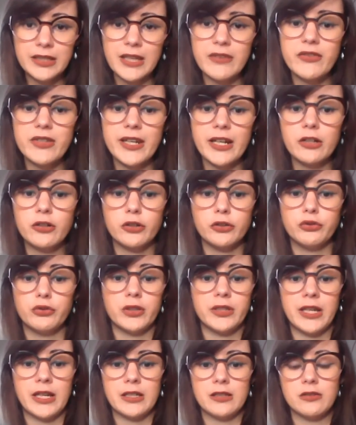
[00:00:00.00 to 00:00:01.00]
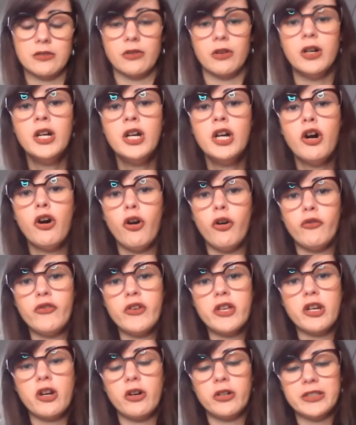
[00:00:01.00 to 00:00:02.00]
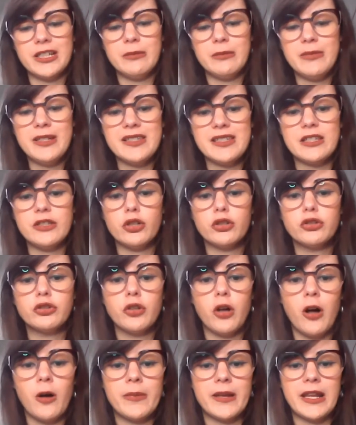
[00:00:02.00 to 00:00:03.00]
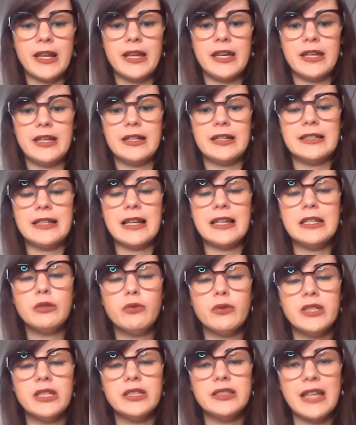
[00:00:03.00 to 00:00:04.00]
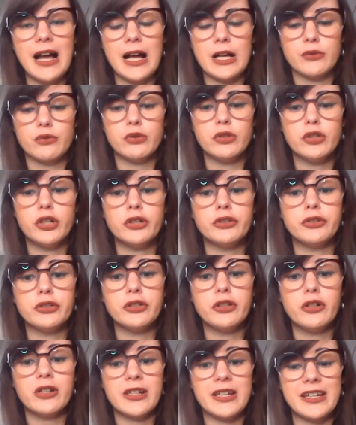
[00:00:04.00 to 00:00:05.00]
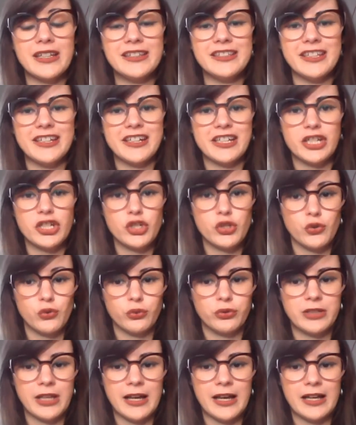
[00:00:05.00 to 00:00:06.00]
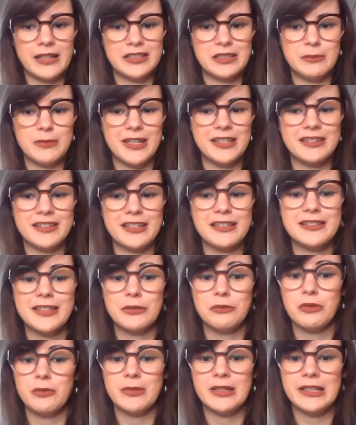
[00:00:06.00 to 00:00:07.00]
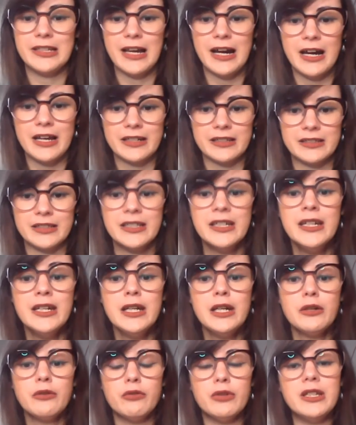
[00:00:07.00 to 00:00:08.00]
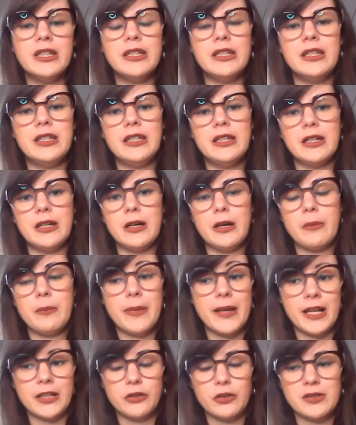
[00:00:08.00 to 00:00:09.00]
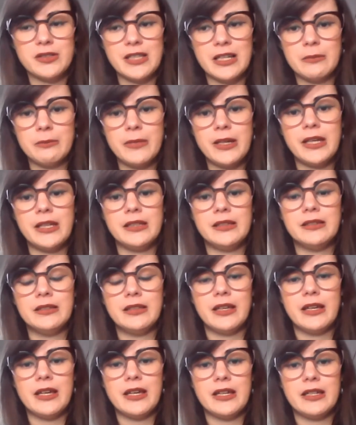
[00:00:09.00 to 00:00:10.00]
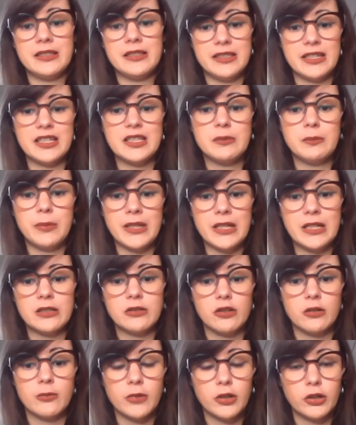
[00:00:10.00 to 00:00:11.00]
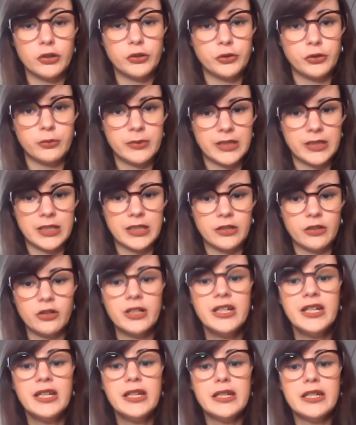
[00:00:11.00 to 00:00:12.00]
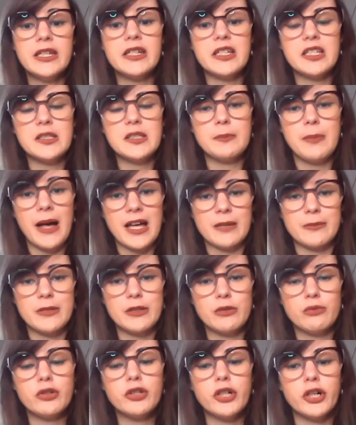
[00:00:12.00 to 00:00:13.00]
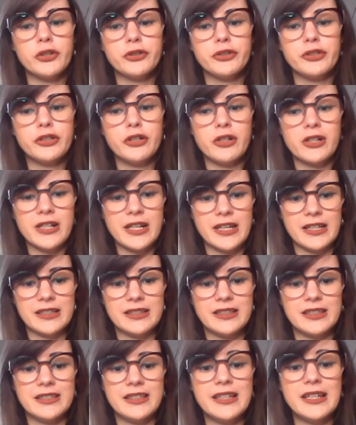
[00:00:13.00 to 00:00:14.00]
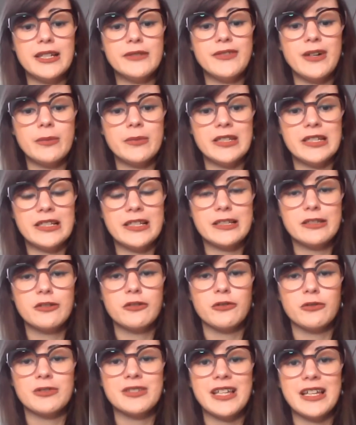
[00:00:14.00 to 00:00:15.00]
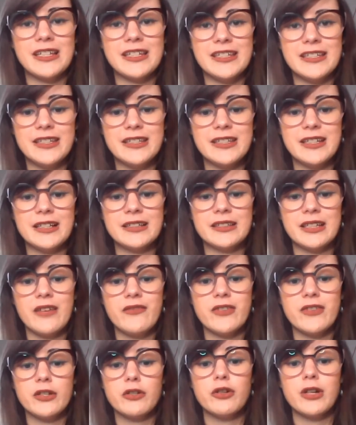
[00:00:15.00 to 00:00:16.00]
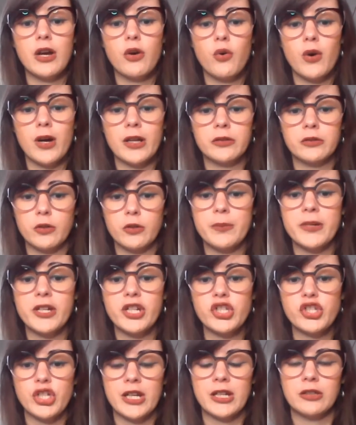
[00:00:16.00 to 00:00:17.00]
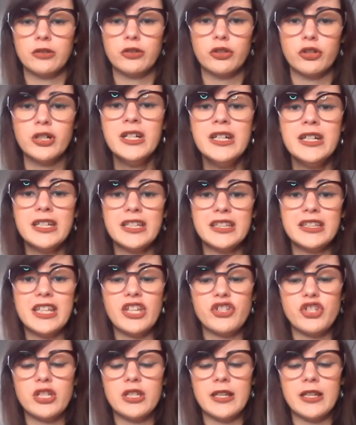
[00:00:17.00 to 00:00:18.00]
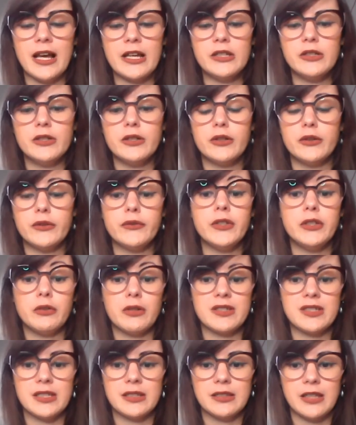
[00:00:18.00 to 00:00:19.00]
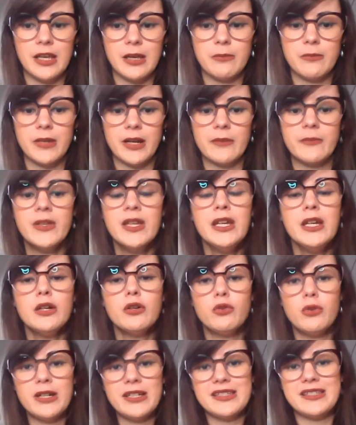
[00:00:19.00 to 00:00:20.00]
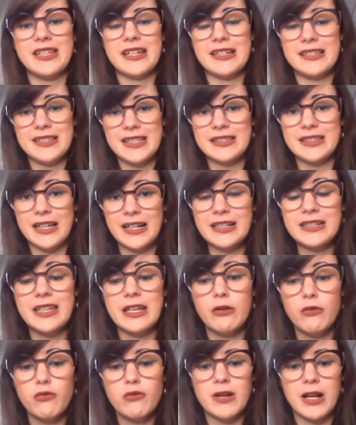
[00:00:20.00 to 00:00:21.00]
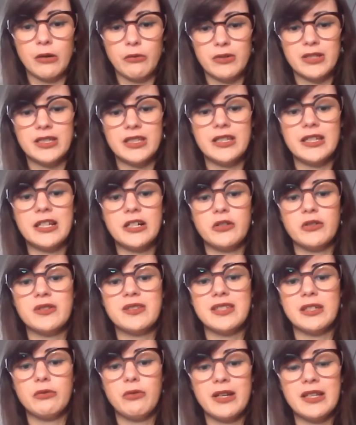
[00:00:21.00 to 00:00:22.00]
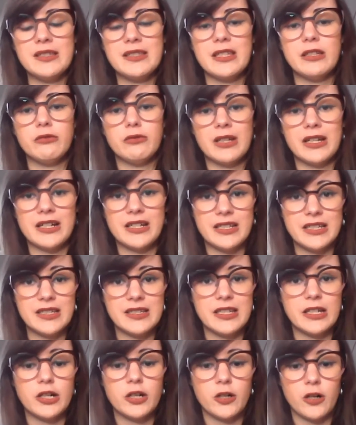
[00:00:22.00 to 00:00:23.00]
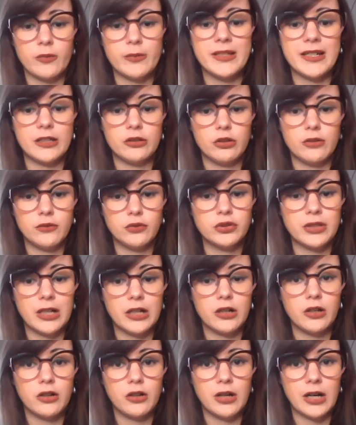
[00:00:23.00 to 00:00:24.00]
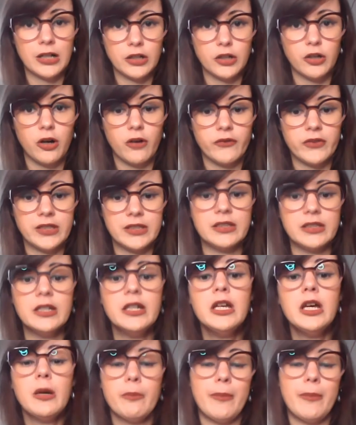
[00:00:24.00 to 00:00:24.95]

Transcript: che vi racconto adesso, ovvero nel mese di ottobre eh, la liquidità sui conti correnti è cresciuta di ben 32 miliardi, quindi eh, paradossalmente si è speso molto meno, i risparmi sui conti correnti delle famiglie sono saliti del 3,4% da gennaio fino a settembre. Questa è stata anche una quindi, delle conseguenze di una crisi economica dovuta al, al, Covid,